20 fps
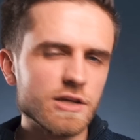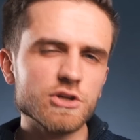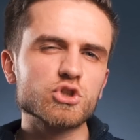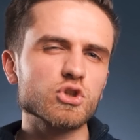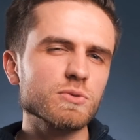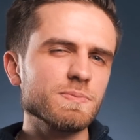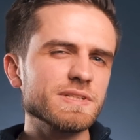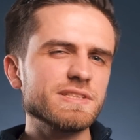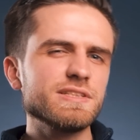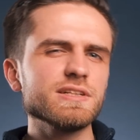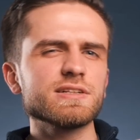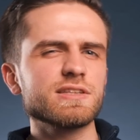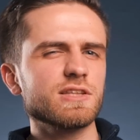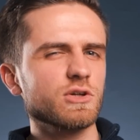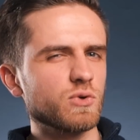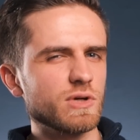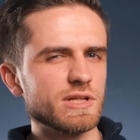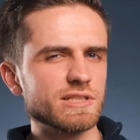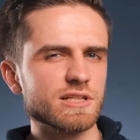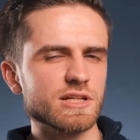И чтобы сделать
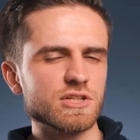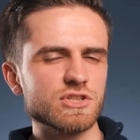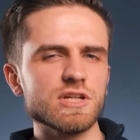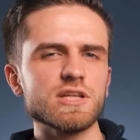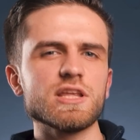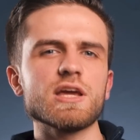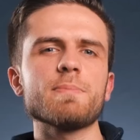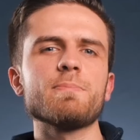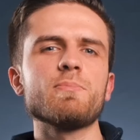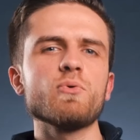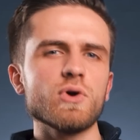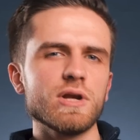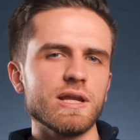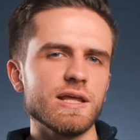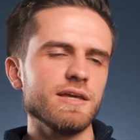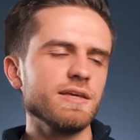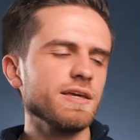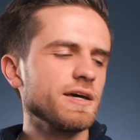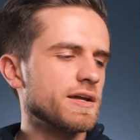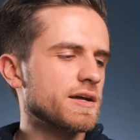такое искажение
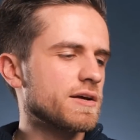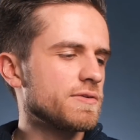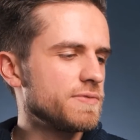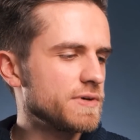более ярко